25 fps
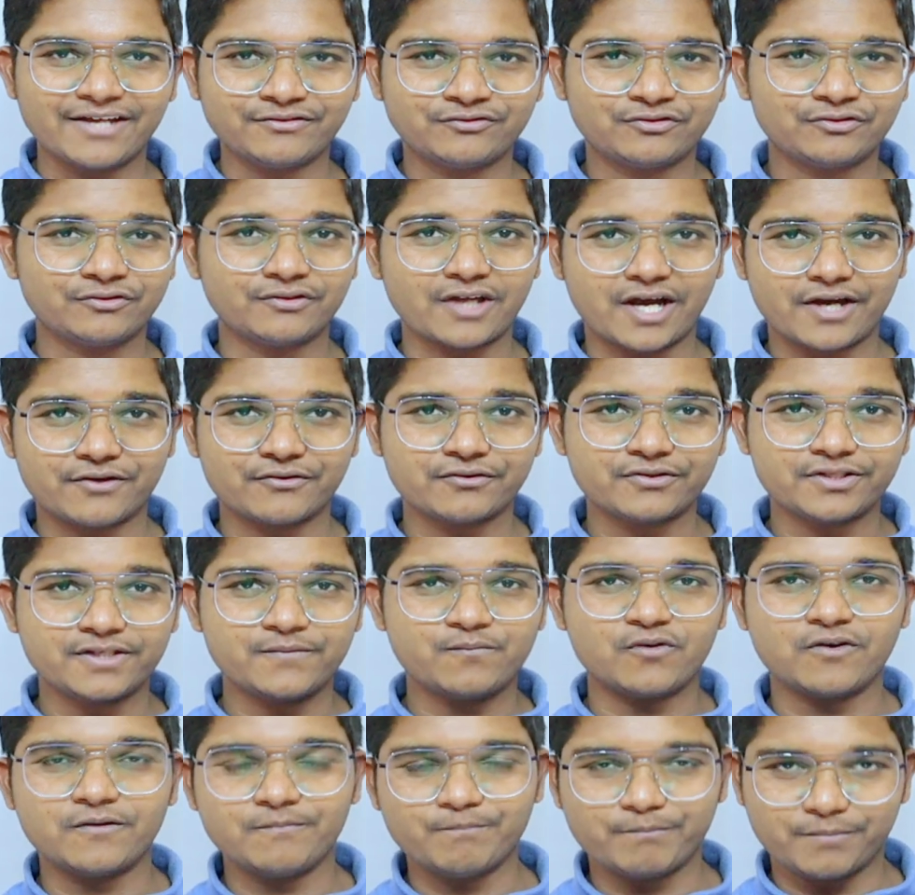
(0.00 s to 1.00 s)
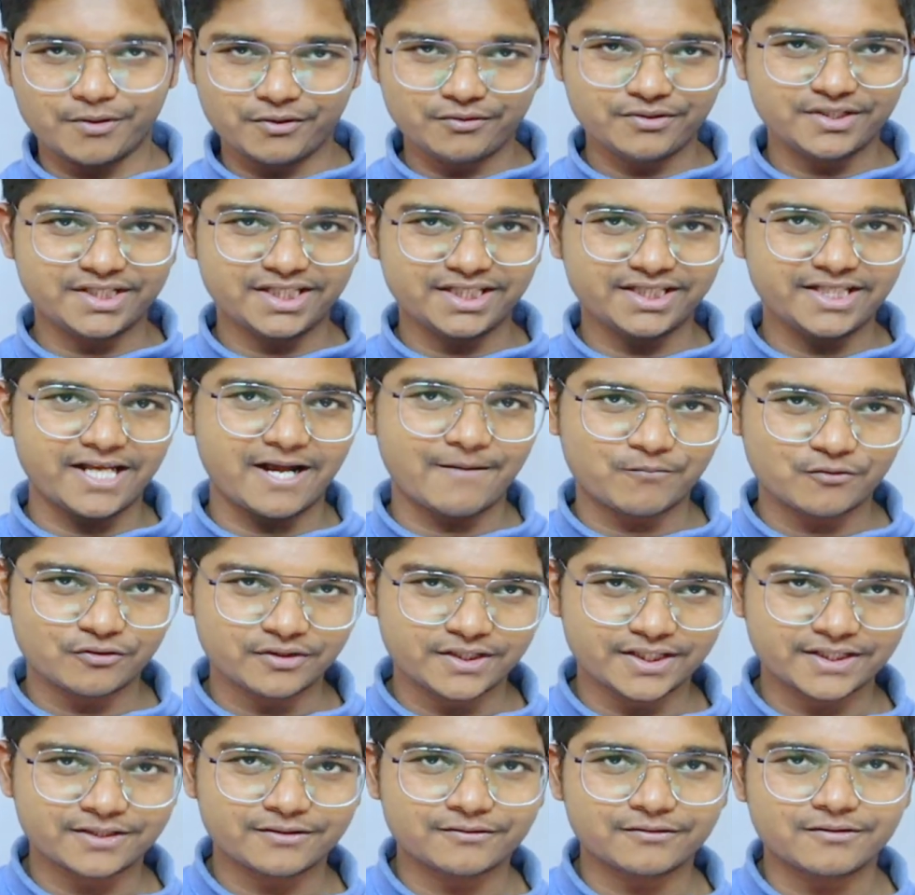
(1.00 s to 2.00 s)
एसोस आर फोन बहुत जल्दी
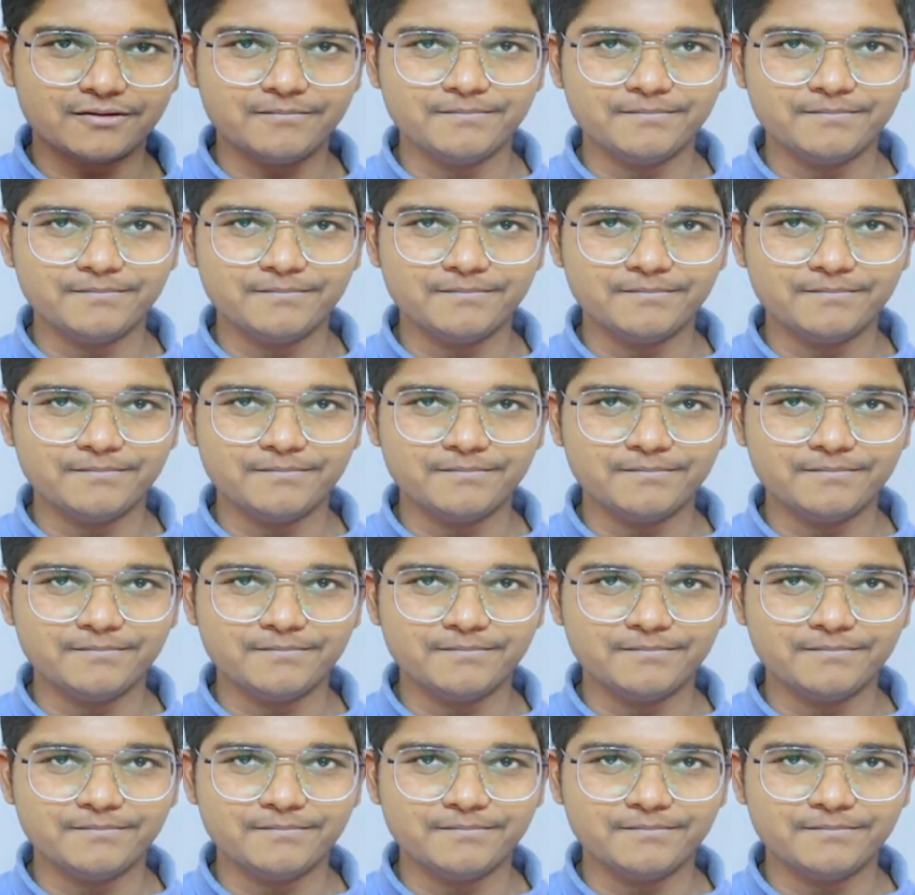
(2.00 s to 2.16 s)
आपको देखने